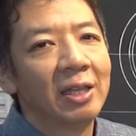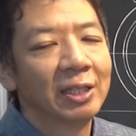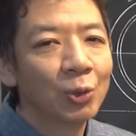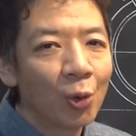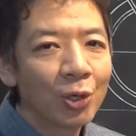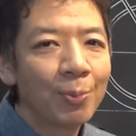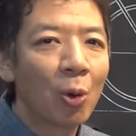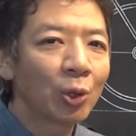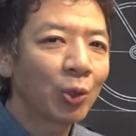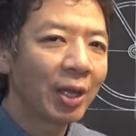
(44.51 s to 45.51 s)
でそういう
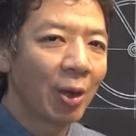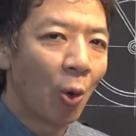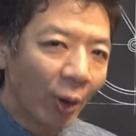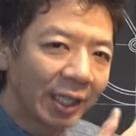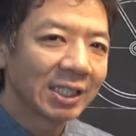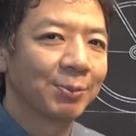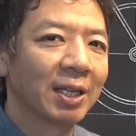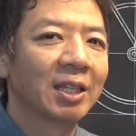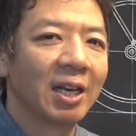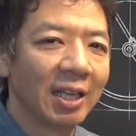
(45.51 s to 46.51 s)
ボルトがね、折れてし
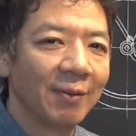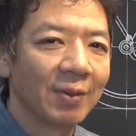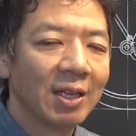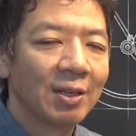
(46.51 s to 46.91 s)
まったり、